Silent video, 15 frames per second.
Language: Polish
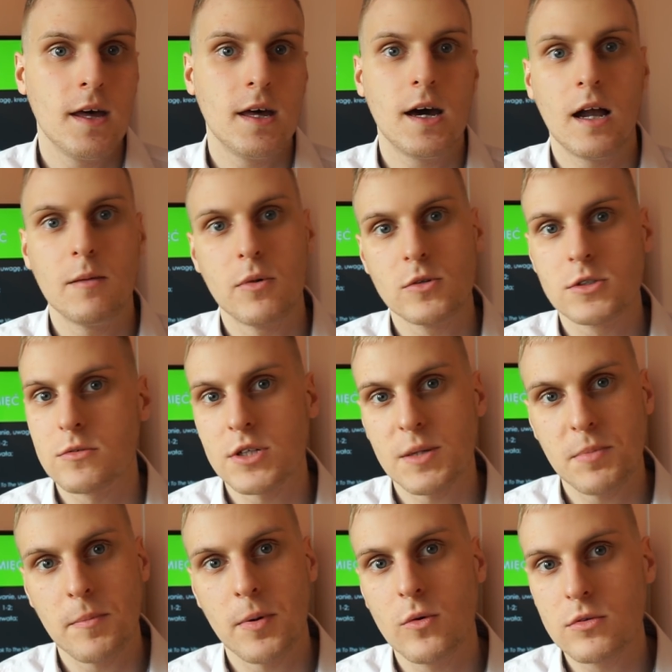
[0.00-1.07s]
E, albo uczyły się
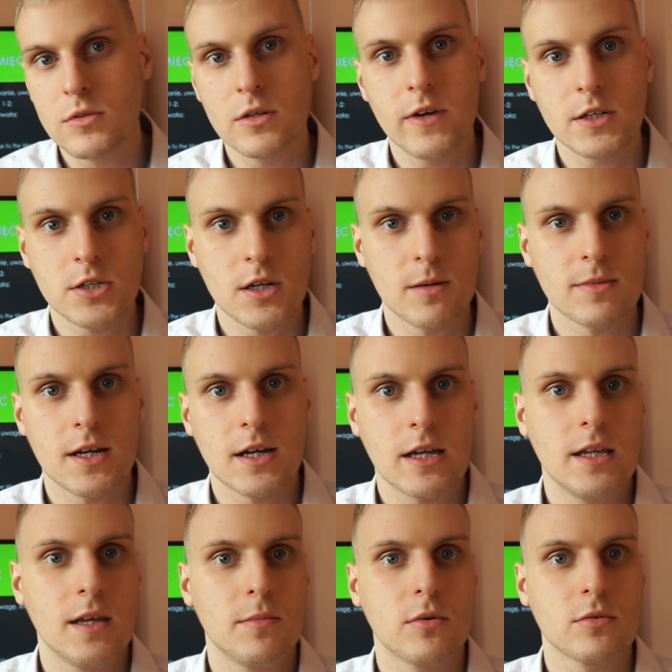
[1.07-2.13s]
po południu wieczorem, tak,
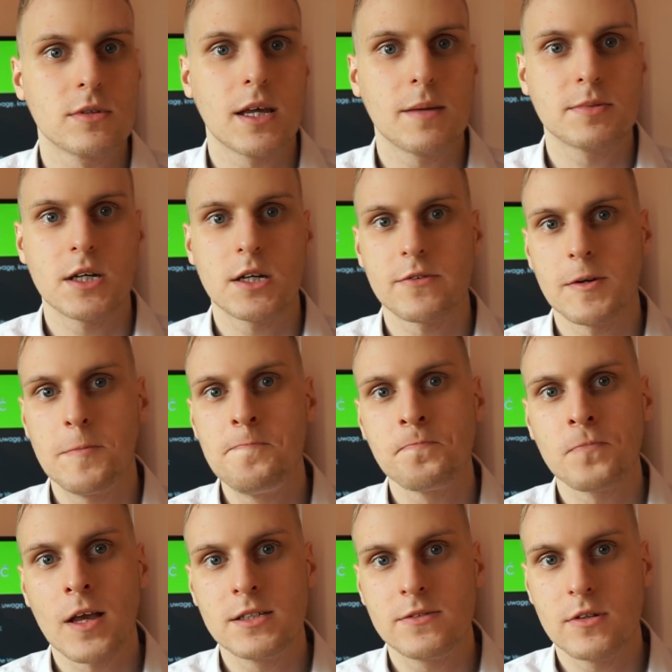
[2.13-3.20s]
i nie było tutaj przerwy
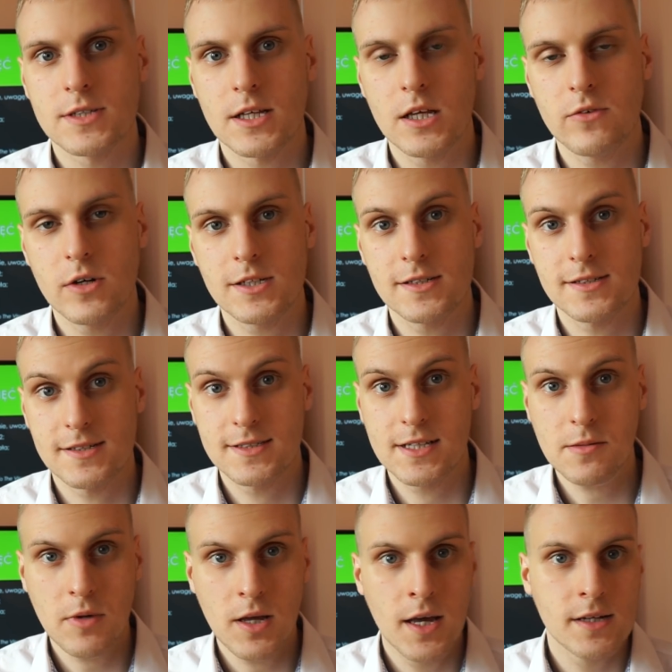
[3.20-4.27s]
związanej właśnie ze
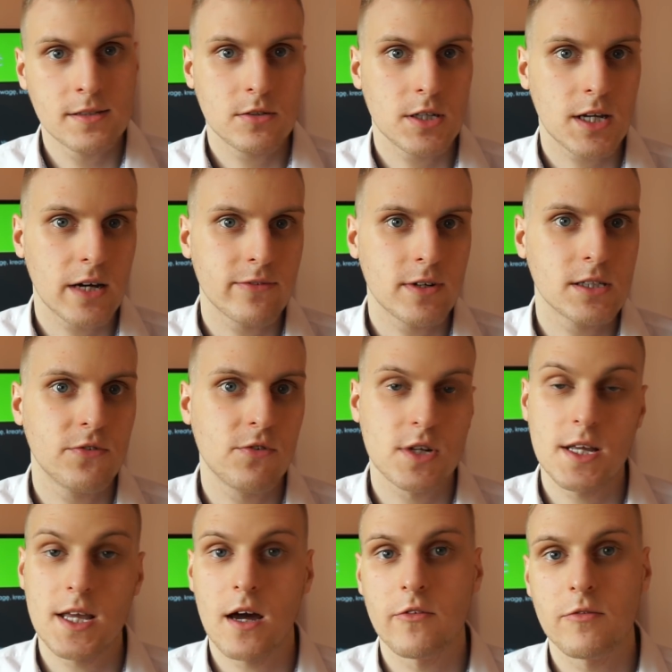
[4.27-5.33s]
snem. Co ciekawe,
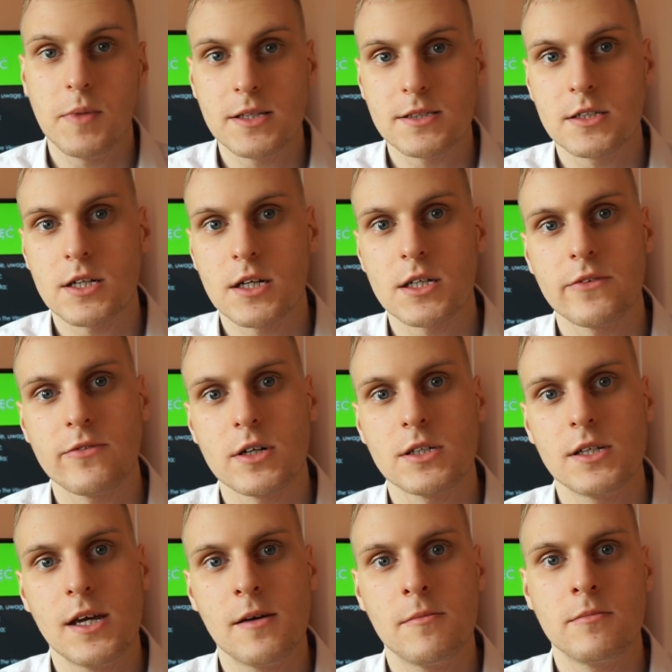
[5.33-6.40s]
ćwiczenia w międzyczasie
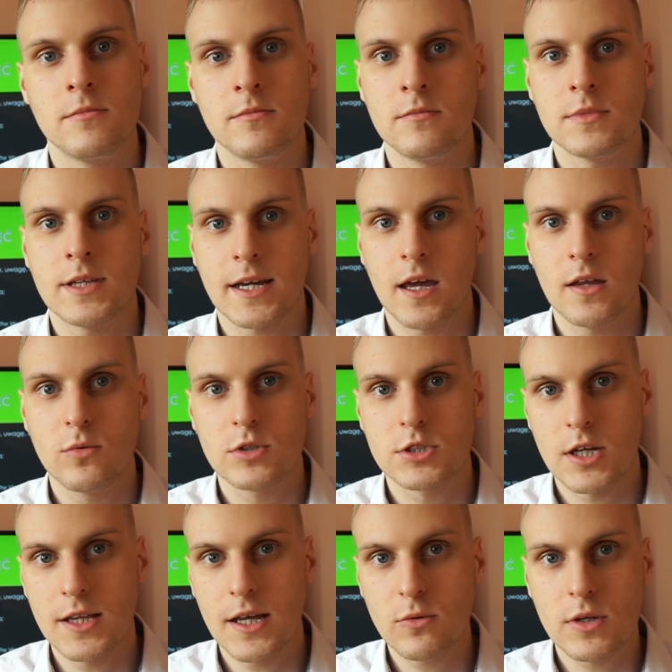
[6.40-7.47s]
właśnie mm, takiej
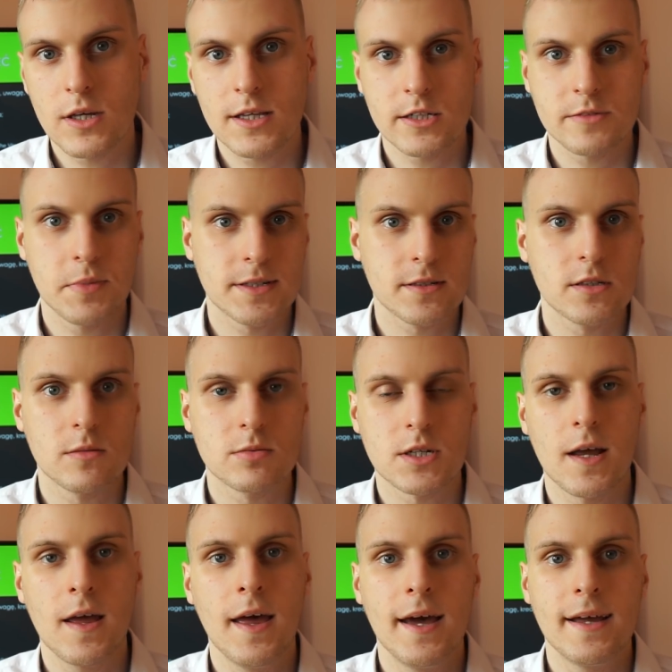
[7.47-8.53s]
dłuższej nauki też bardzo
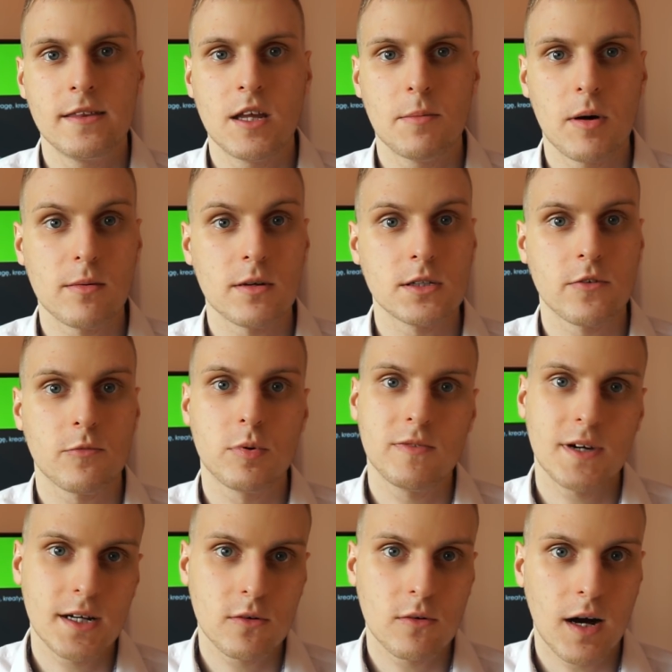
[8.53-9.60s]
dobrze na pamięć
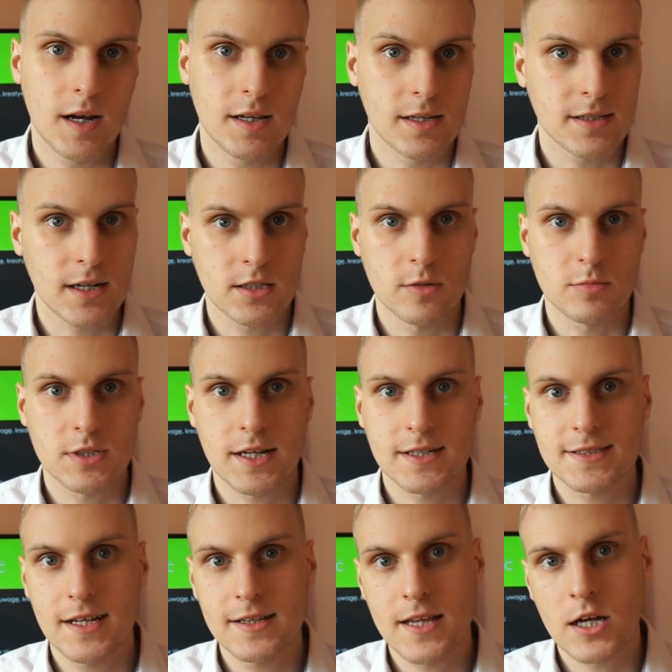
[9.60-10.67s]
wpływają, ale nie tak dobrze jak
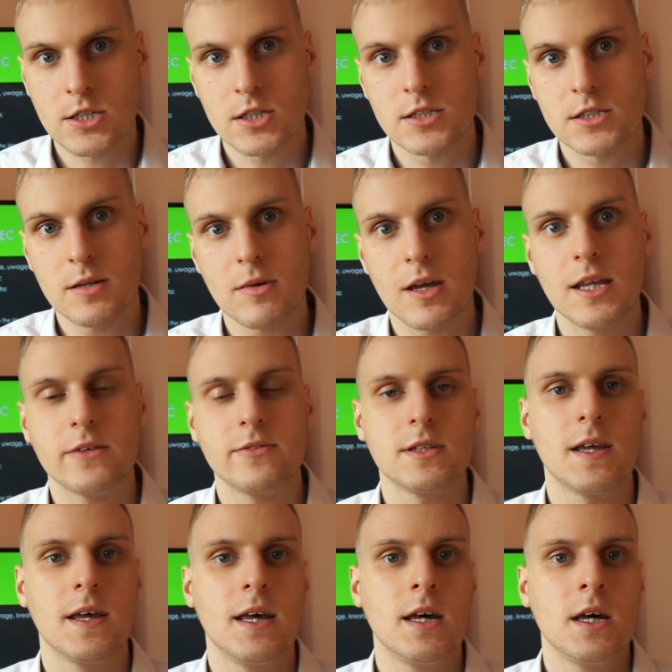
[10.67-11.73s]
sen, także drzemki
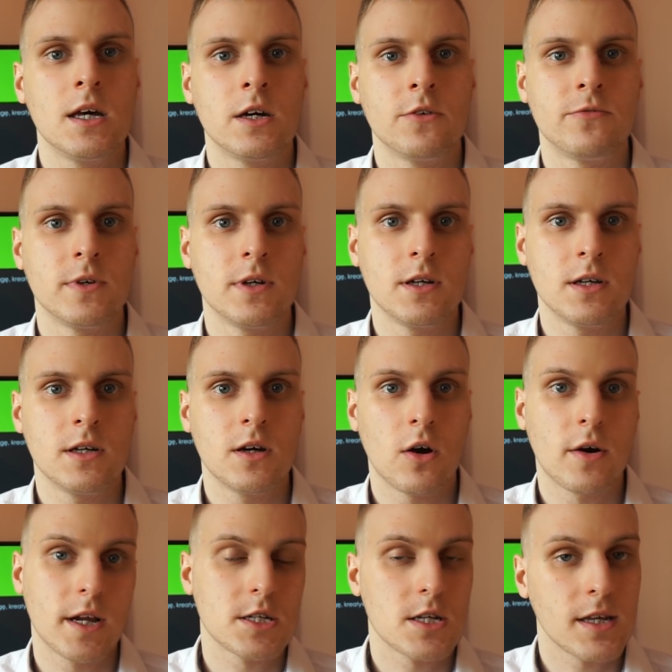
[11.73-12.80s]
nawet w
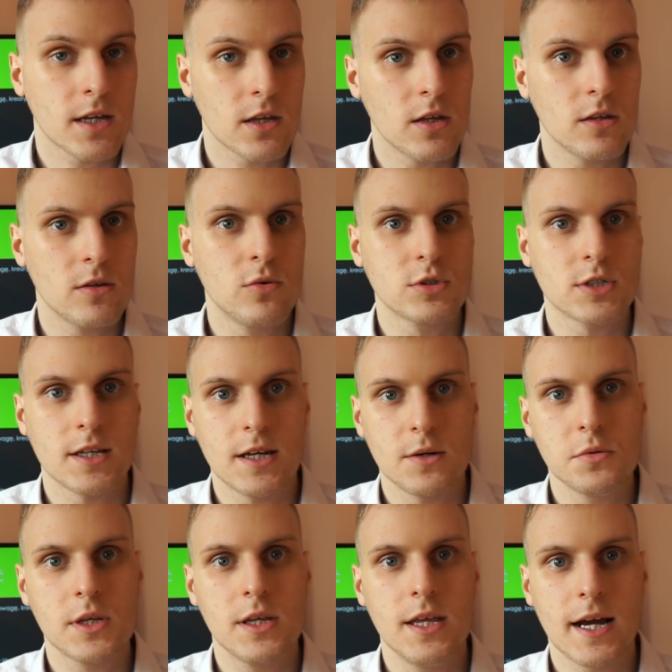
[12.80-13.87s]
okresie takiej dużej
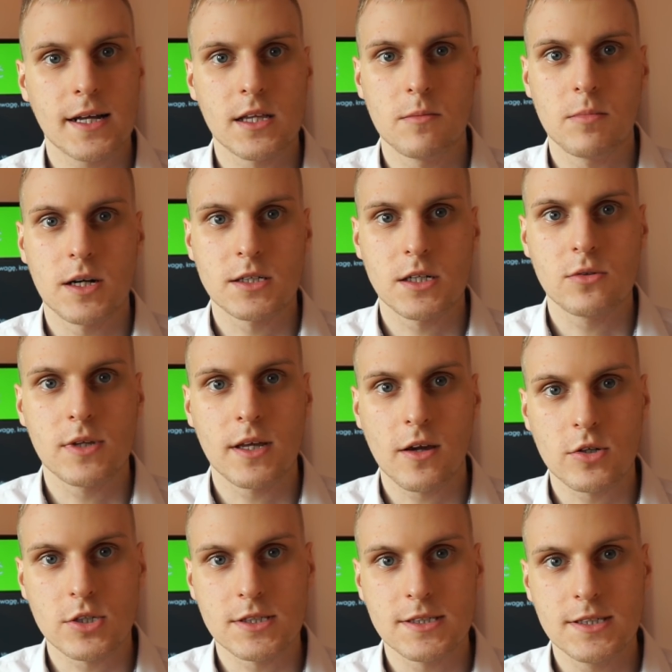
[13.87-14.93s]
nauki jak najbardziej tutaj
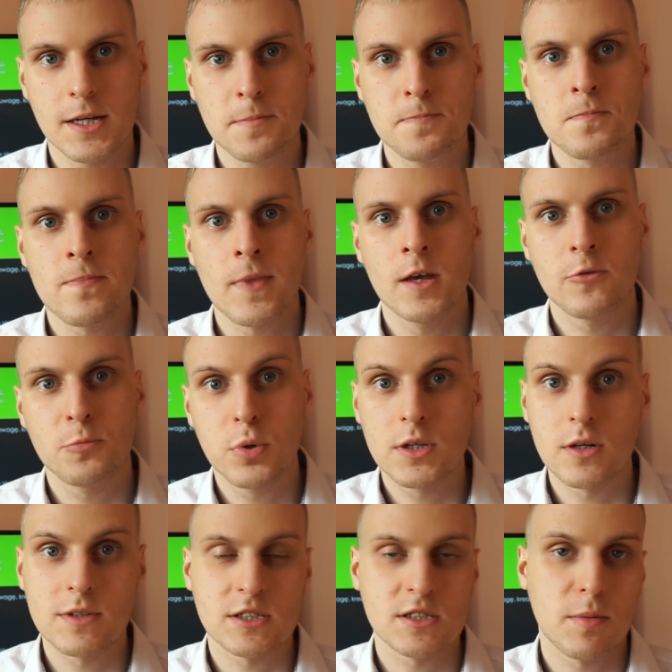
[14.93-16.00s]
korzystnie
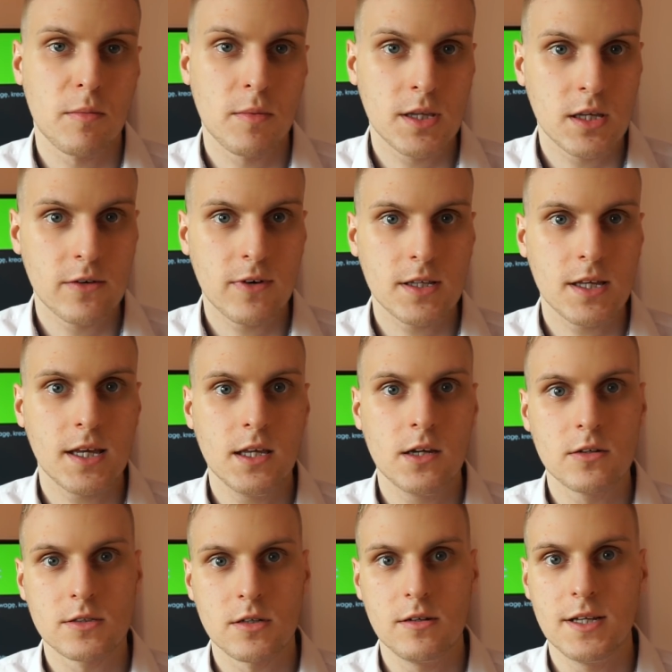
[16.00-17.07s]
wpłyną na zapamiętywanie i
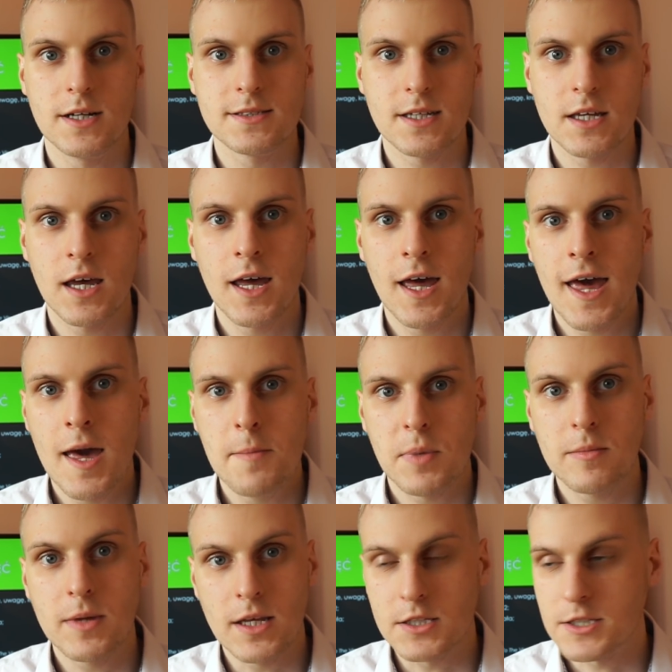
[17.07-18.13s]
konsolidację
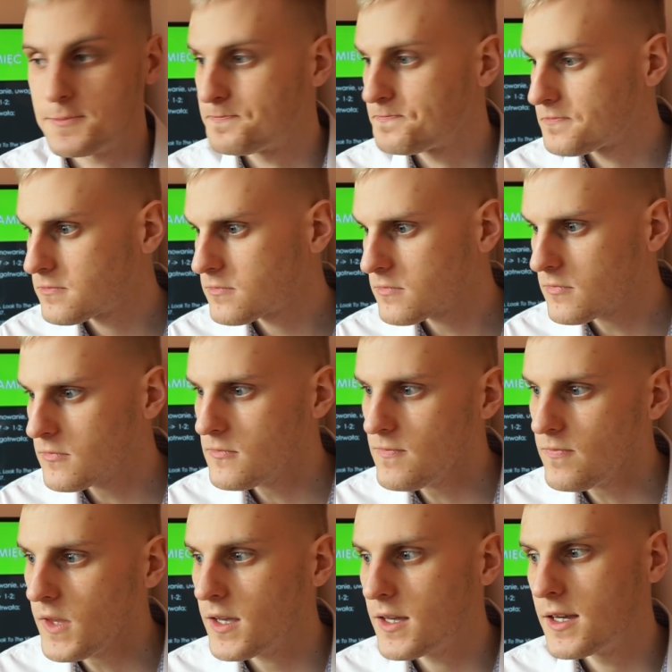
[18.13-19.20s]
pamięci.
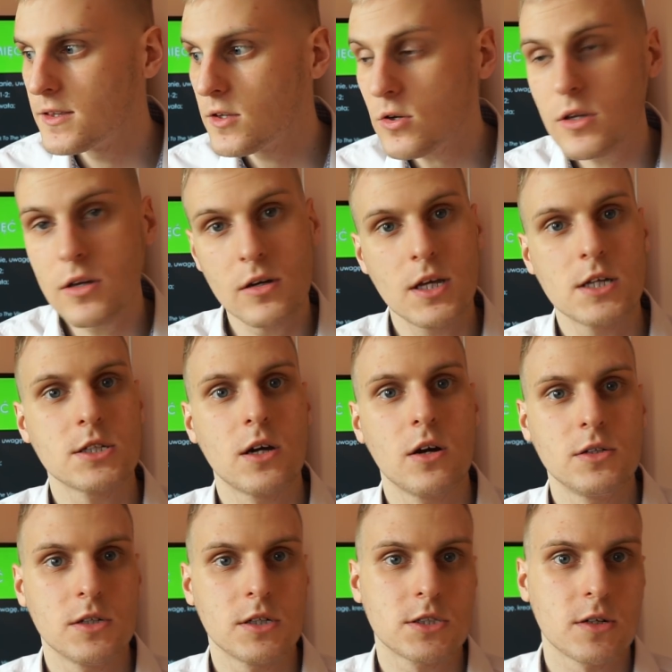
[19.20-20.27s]
E, no i jeżeli
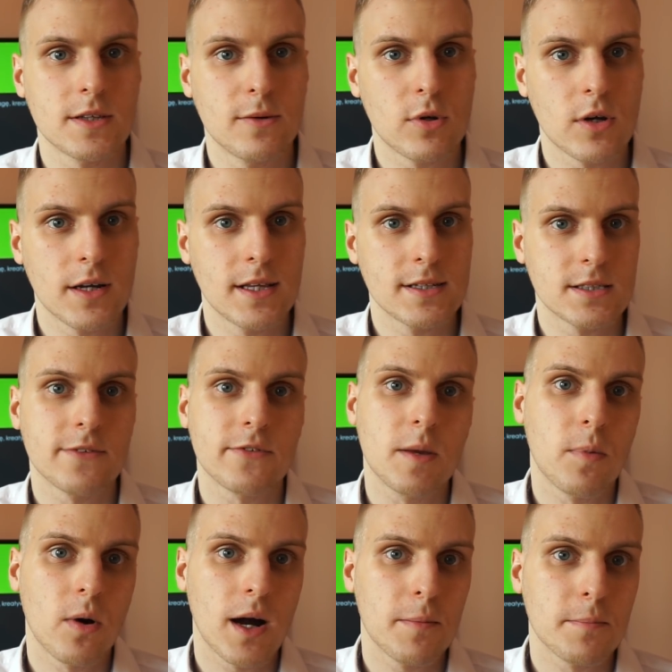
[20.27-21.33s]
chodzi jeszcze o neurogenezę w
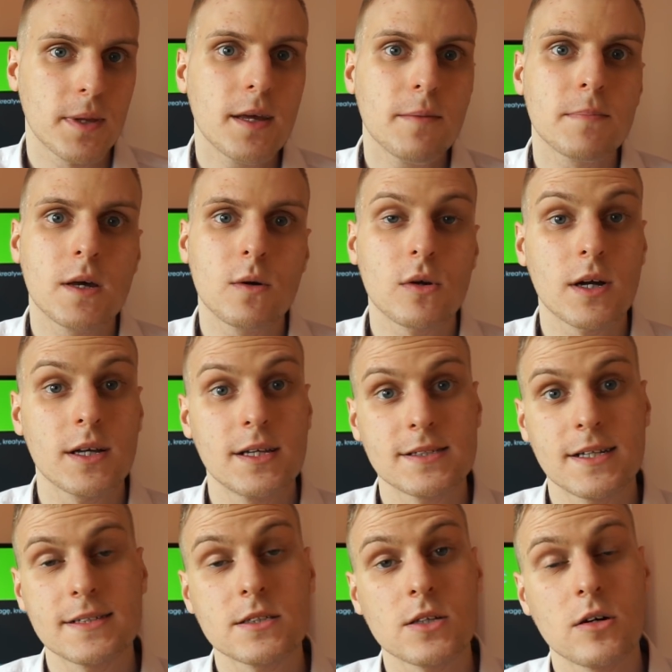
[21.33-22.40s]
hipokampie,
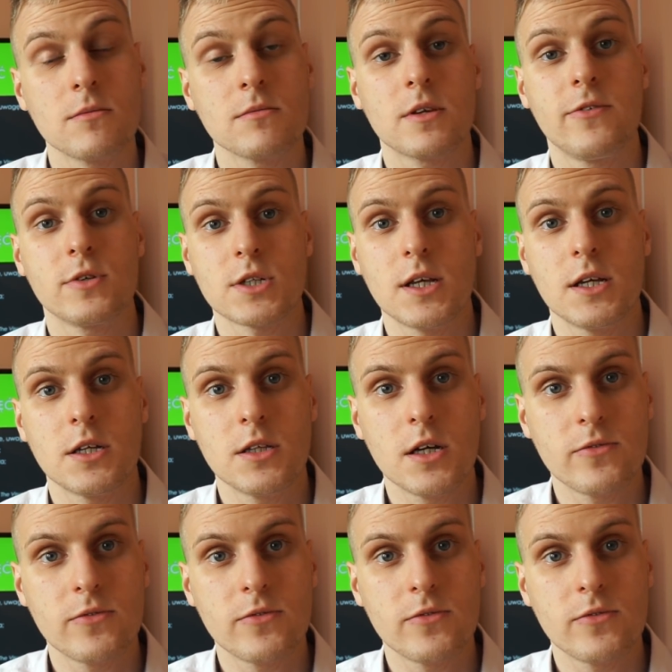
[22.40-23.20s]
neurogeneza jest to tworzenie się